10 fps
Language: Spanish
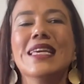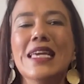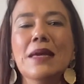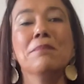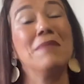
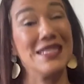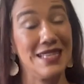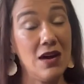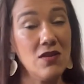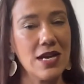y más
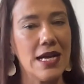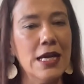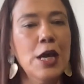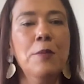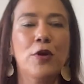ahora,
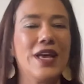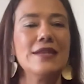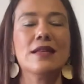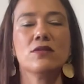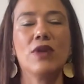porque
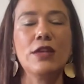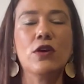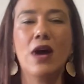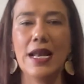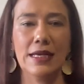este es un
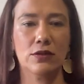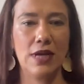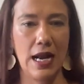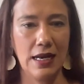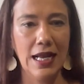año
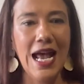electoral.